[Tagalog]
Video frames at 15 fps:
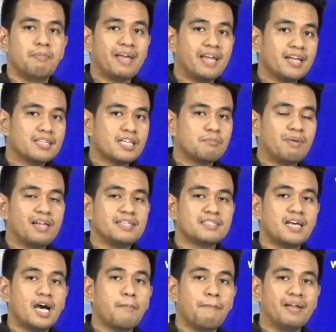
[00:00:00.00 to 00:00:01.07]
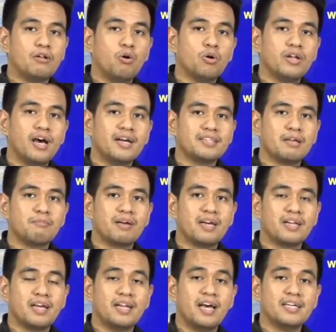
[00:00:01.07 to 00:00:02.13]
mainit at malinsang ang panahon ang ating
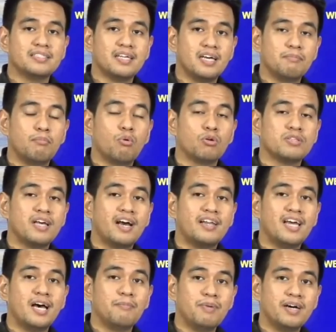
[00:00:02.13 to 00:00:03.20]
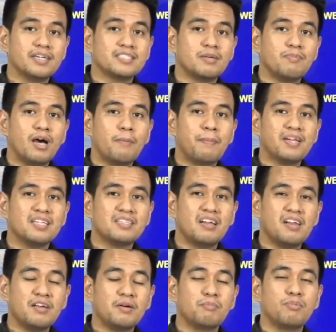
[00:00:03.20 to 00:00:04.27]
mararanasan bukod na nga lamang sa mga
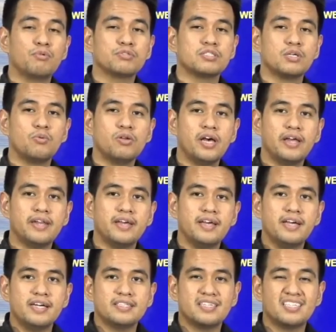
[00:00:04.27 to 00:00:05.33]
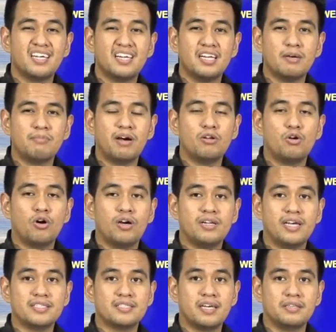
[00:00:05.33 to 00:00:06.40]
panandaliang buhos ng ulan na dala ng mga
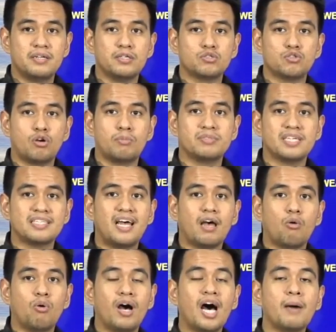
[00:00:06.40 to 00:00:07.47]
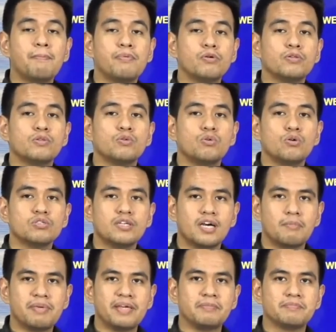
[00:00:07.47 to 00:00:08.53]
localized thunderstorms sa dakong hapon o sa
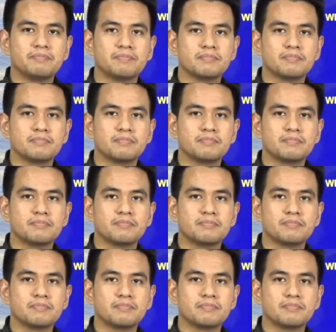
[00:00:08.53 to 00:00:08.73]
gabi.